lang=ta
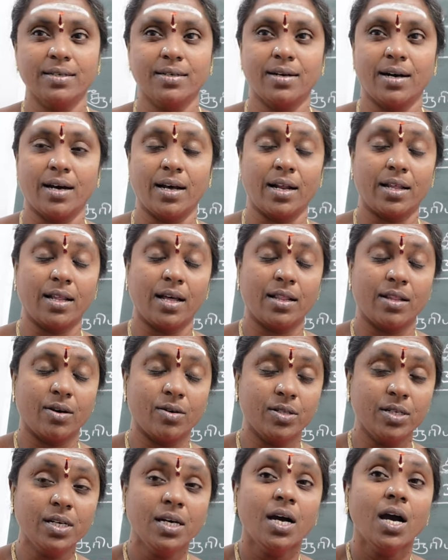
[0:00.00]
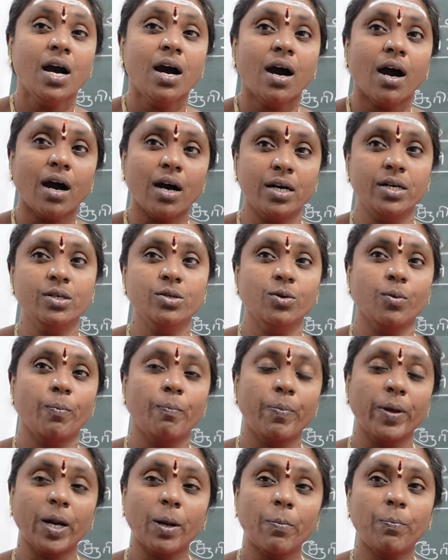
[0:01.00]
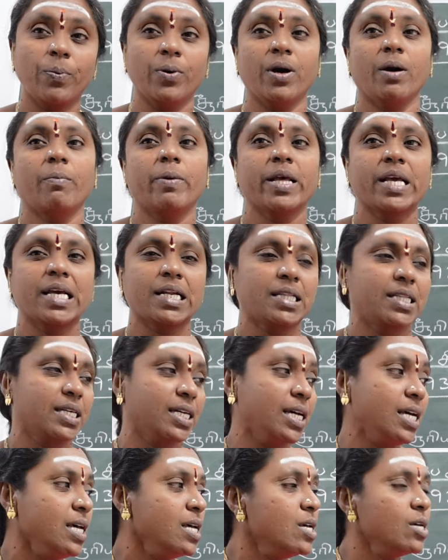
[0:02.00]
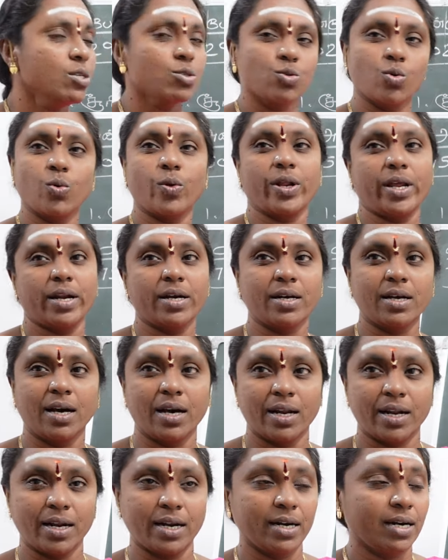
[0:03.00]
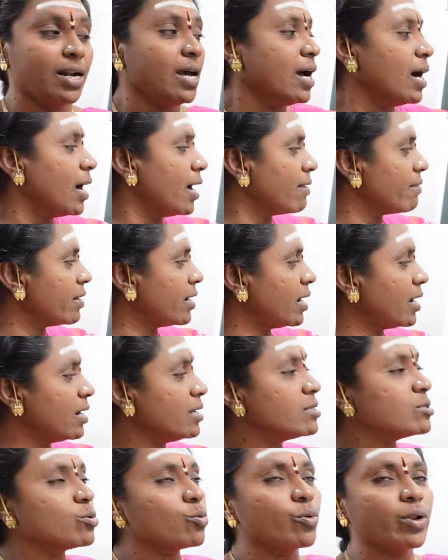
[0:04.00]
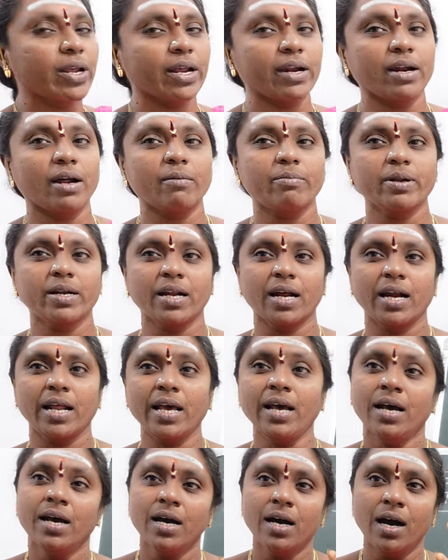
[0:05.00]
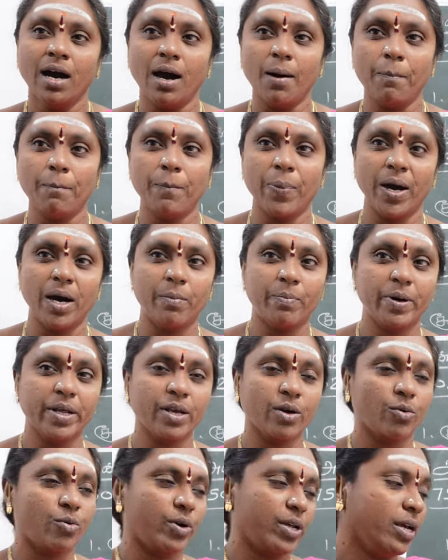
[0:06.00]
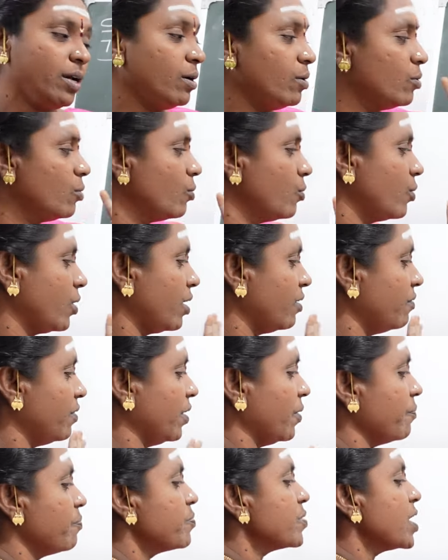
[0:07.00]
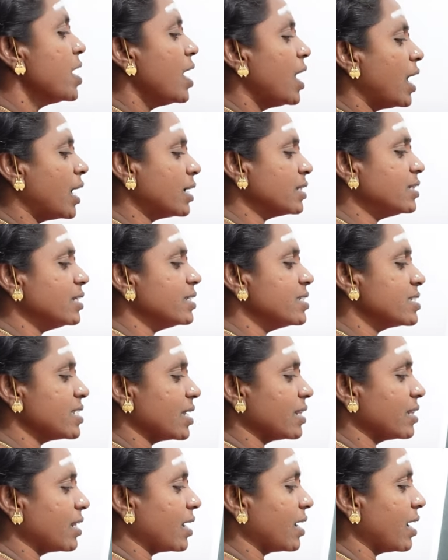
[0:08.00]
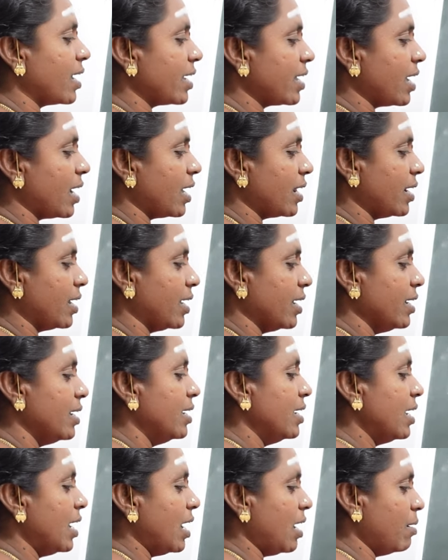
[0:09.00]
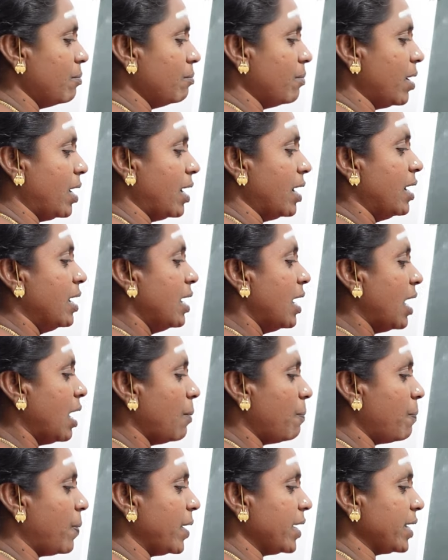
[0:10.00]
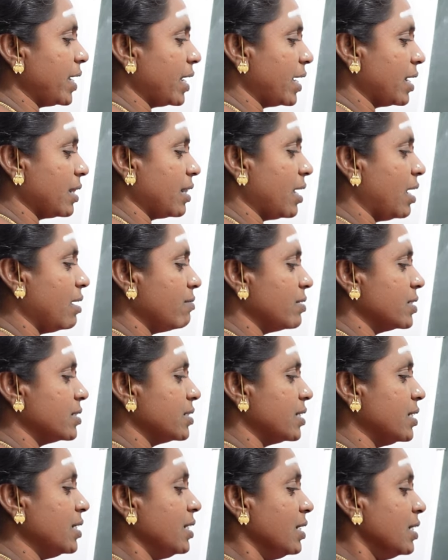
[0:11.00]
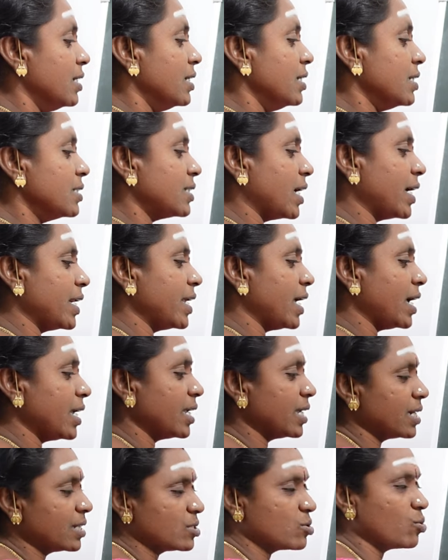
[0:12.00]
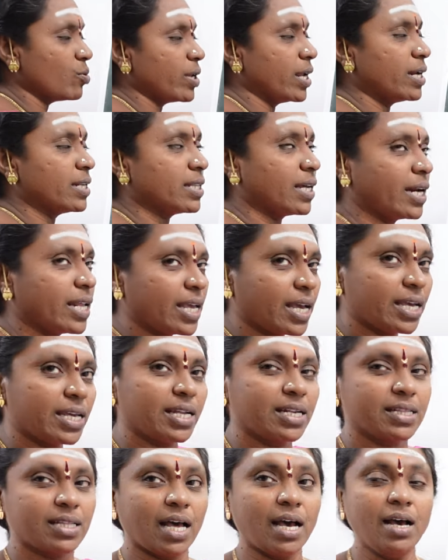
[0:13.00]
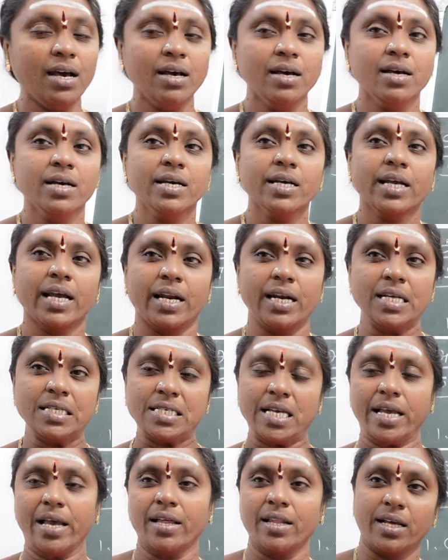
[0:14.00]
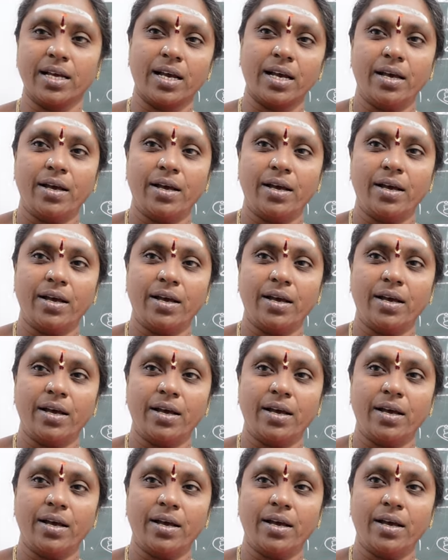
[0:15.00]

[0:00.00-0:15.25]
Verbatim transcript: கா அதாவது அணு பிறப்பு அப்படிங்கிறதுக்கு சூரியன் காரகன் அதனால சூரியன் அப்படின்னாலே அப்பா அப்படிங்கக்கூடிய உறவு அடுத்தது சந்திரனா யார் அம்மா அப்பா என்னதான் வந்து தனியாக இருந்து சூரியன் தனியாக இருந்தால் என்ன செய்யாதுங்க